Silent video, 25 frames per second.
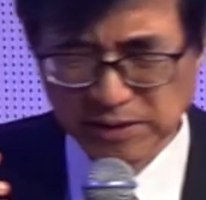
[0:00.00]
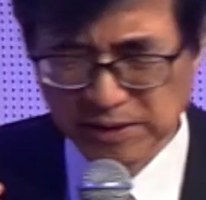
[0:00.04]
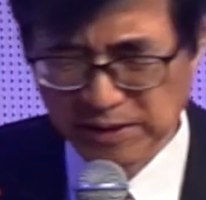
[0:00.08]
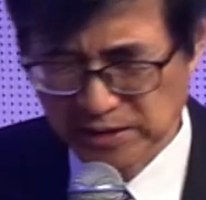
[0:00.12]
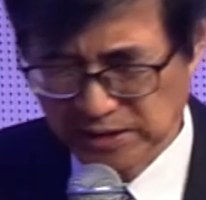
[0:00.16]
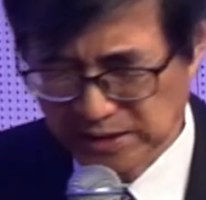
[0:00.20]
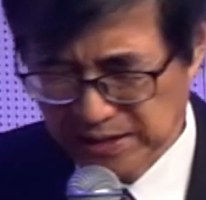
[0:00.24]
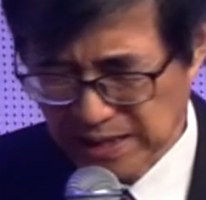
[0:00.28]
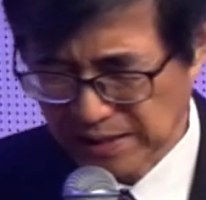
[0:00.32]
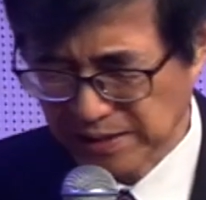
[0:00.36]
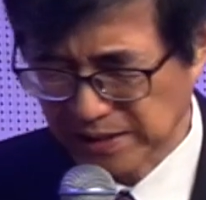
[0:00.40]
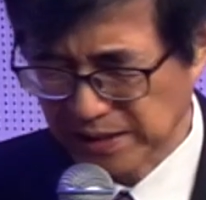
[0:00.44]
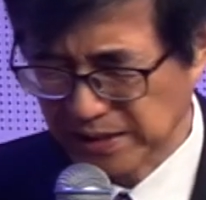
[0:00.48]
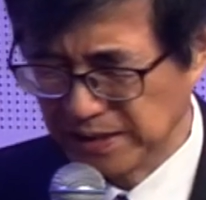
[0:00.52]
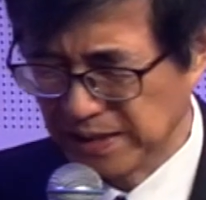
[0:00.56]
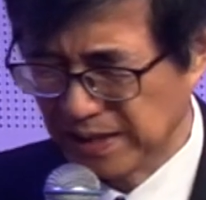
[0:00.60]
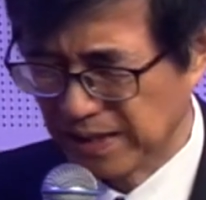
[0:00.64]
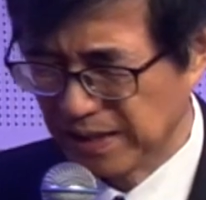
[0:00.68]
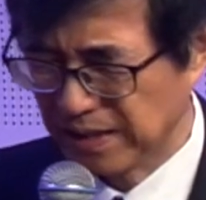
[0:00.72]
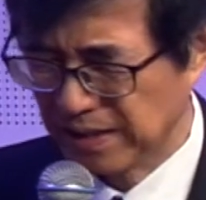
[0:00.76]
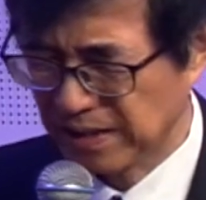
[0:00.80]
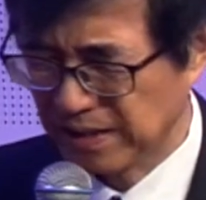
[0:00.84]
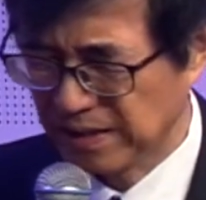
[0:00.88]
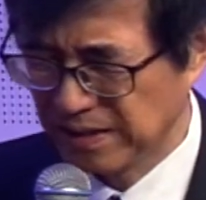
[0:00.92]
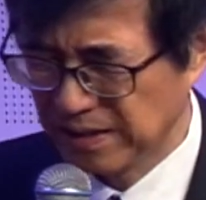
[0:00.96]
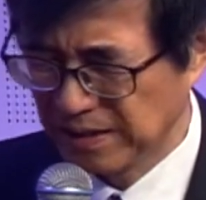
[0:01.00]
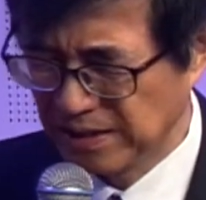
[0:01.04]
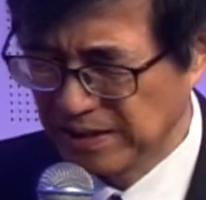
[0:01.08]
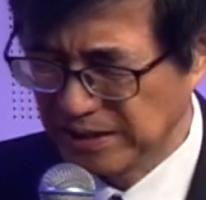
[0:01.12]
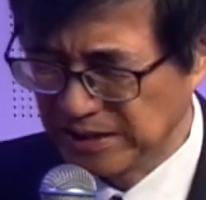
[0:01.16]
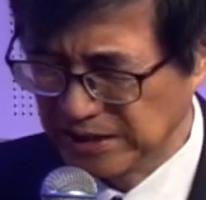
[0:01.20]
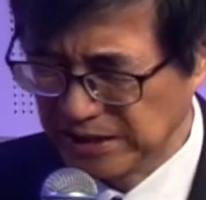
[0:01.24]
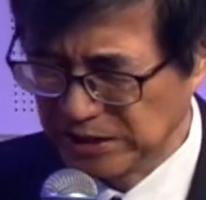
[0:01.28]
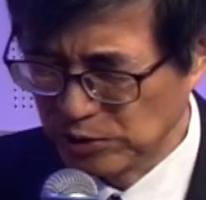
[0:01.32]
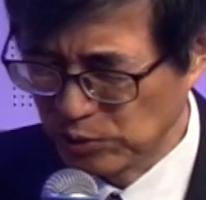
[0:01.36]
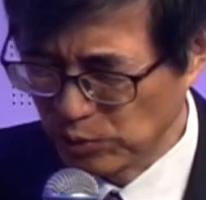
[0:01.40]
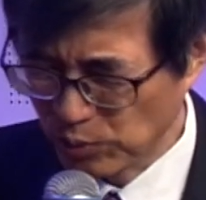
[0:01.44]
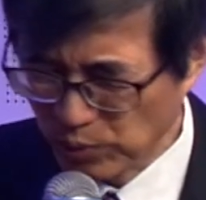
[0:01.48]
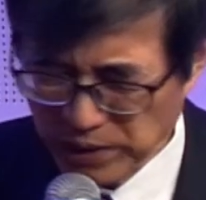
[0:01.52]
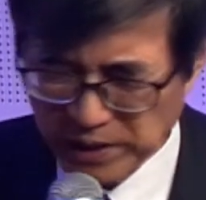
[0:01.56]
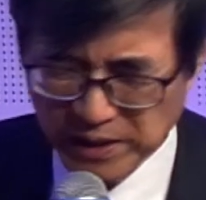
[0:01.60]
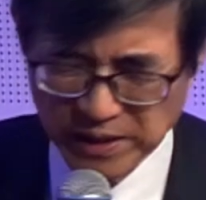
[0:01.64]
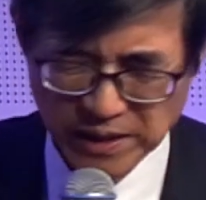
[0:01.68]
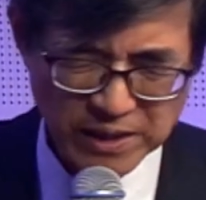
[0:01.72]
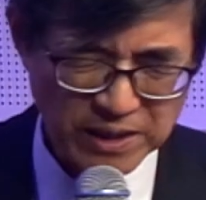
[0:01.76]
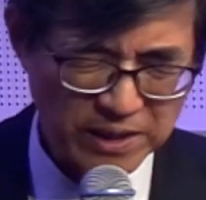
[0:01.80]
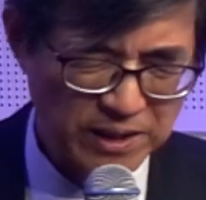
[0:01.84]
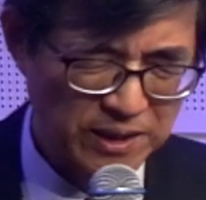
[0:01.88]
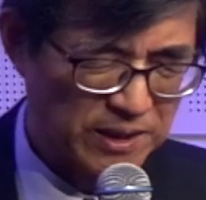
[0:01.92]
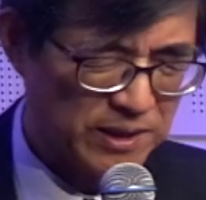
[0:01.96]
上帝啊，你为
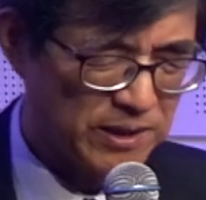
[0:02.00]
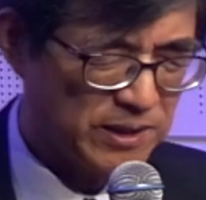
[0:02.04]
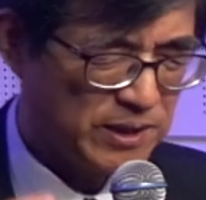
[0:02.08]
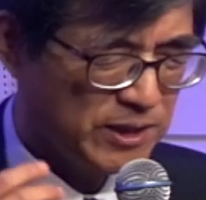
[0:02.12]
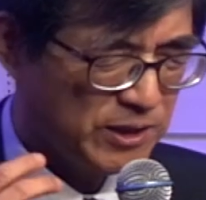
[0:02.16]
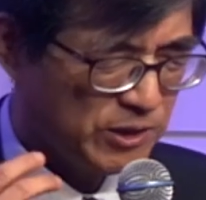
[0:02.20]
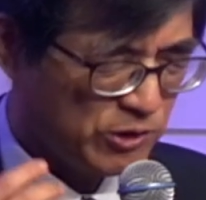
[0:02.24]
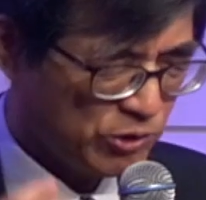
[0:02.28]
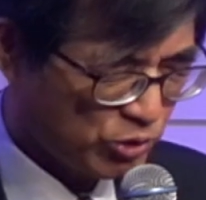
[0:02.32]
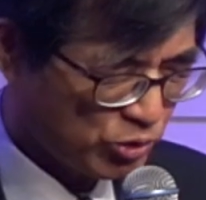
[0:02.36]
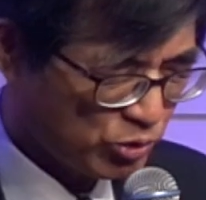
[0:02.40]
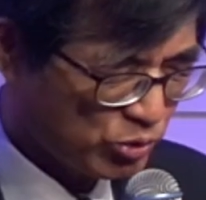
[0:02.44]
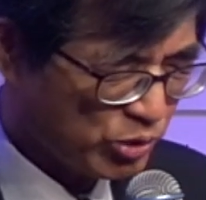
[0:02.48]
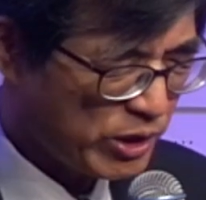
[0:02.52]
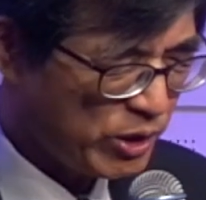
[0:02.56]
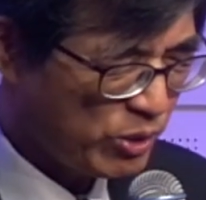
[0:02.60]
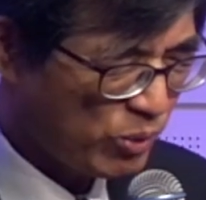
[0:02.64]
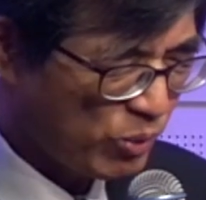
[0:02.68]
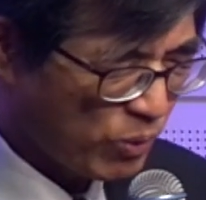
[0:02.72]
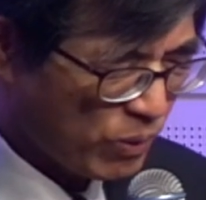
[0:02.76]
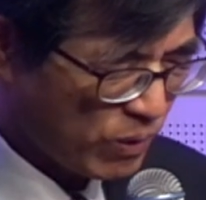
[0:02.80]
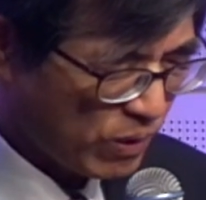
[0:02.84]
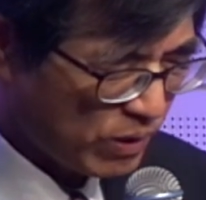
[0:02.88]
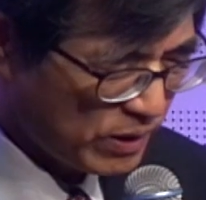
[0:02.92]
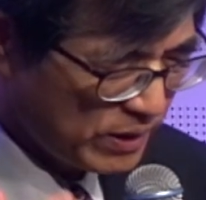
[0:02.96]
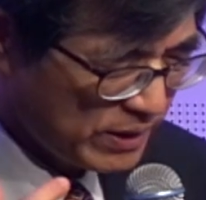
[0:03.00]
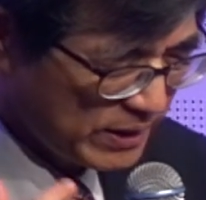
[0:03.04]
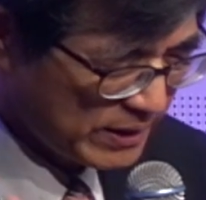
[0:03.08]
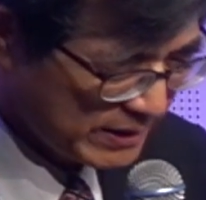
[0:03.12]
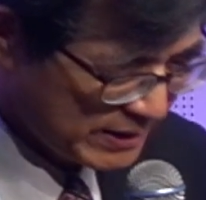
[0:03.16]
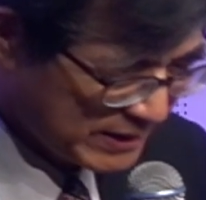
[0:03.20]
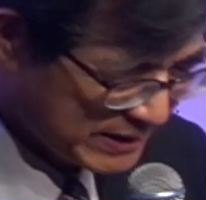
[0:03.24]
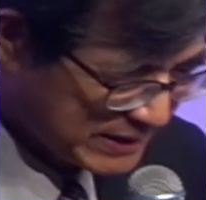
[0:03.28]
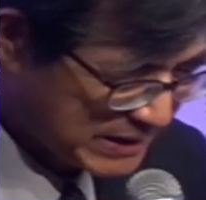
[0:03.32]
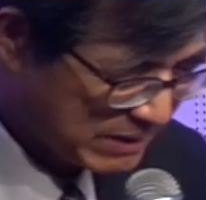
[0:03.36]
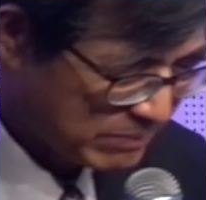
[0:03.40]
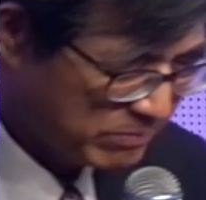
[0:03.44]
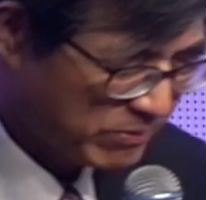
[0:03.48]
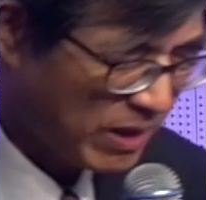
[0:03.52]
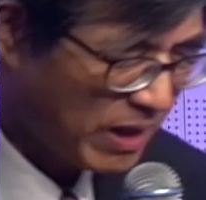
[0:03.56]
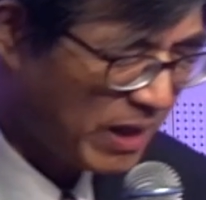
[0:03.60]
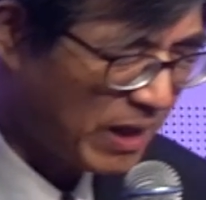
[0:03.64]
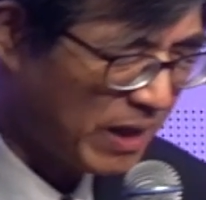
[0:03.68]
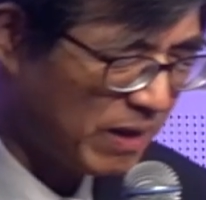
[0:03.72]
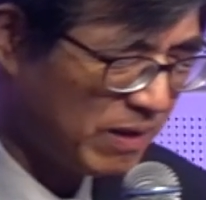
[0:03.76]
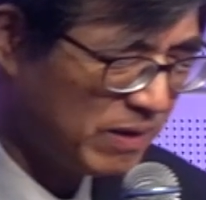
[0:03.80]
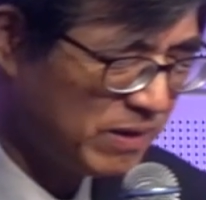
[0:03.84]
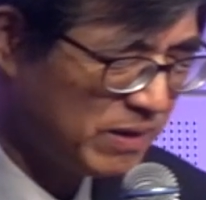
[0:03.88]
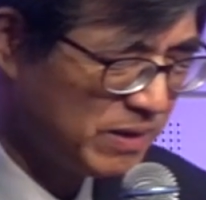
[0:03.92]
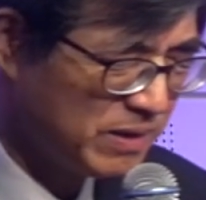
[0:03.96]
何对我这么
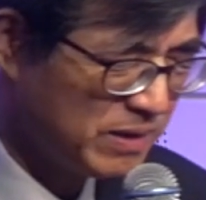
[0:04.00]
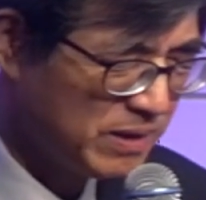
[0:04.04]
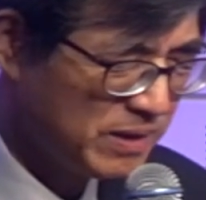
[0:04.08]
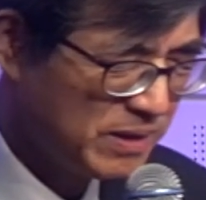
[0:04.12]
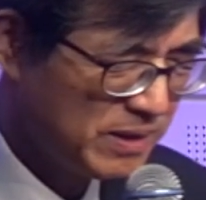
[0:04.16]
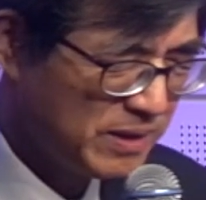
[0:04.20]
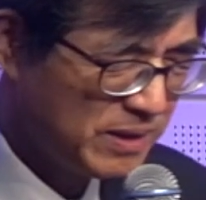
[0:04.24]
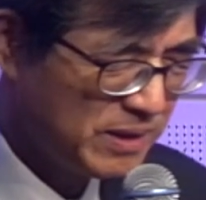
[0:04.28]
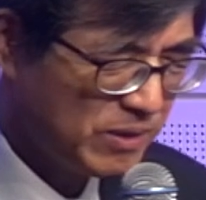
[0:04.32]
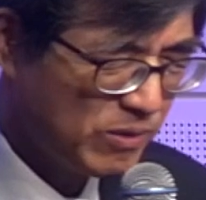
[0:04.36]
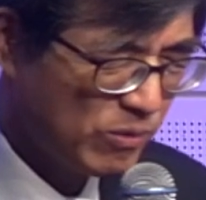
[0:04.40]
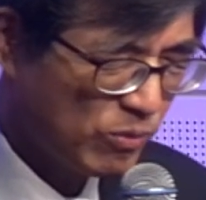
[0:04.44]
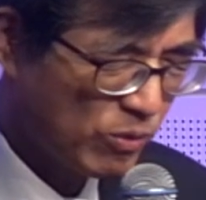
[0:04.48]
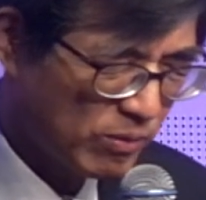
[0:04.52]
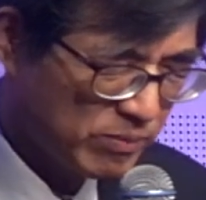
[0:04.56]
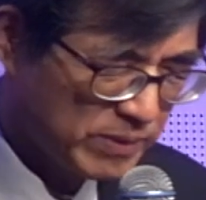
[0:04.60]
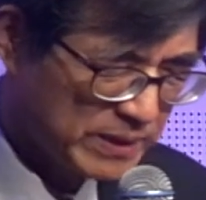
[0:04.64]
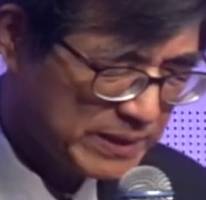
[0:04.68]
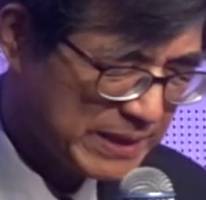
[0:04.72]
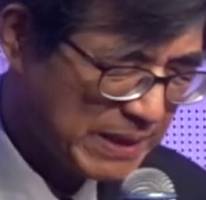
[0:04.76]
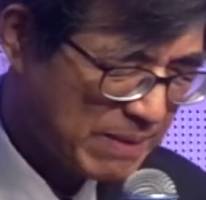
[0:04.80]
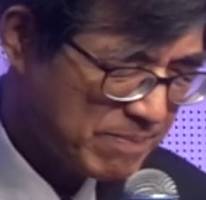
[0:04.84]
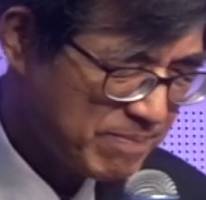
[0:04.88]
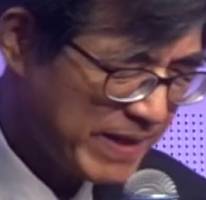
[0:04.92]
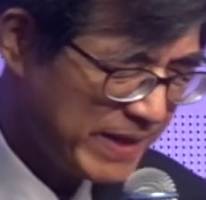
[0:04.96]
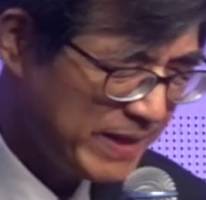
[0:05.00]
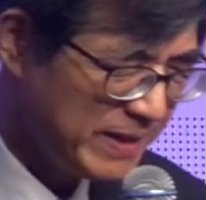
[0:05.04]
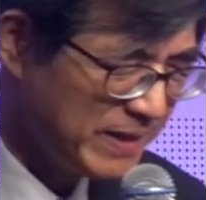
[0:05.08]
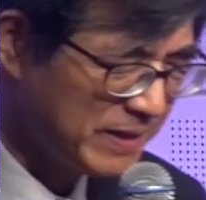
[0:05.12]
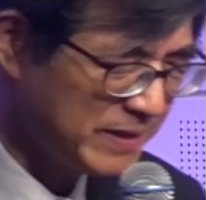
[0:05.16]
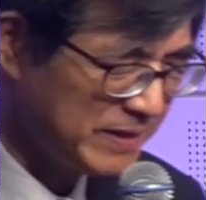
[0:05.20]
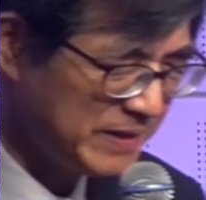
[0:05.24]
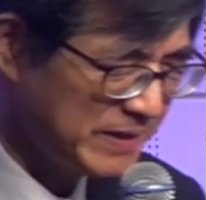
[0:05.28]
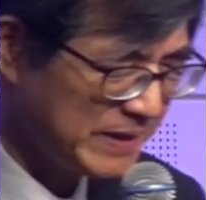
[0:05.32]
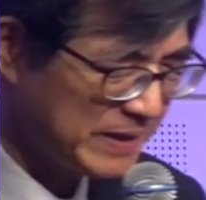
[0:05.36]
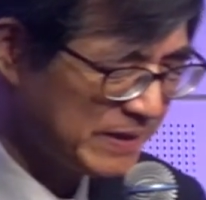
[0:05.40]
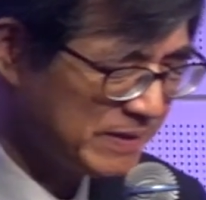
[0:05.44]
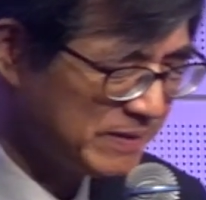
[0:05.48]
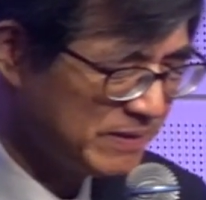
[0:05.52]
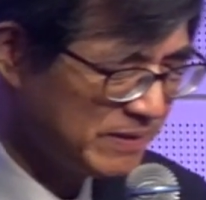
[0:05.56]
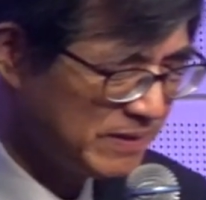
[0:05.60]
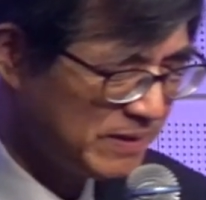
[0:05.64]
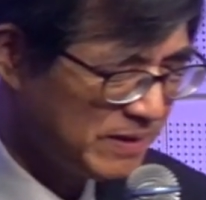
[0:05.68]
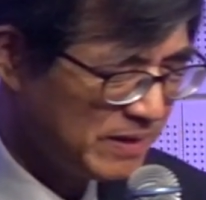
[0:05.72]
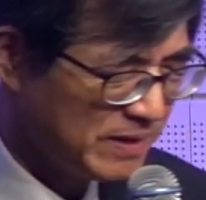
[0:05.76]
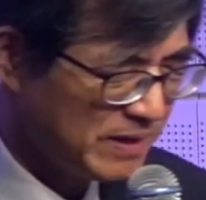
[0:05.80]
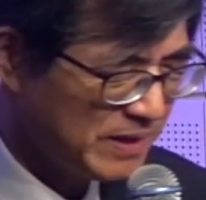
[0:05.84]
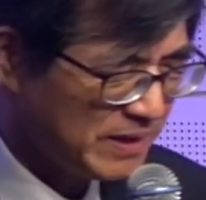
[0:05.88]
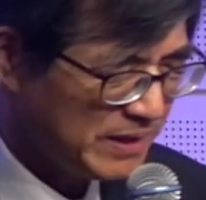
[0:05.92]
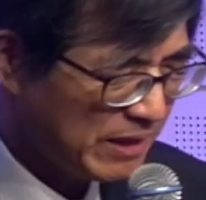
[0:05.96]
好。我们现在每一个人
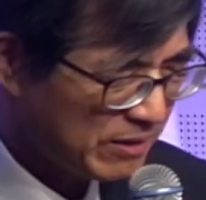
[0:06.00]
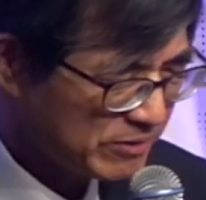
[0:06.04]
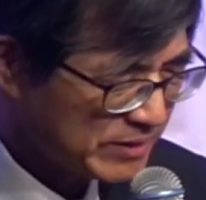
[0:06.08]
要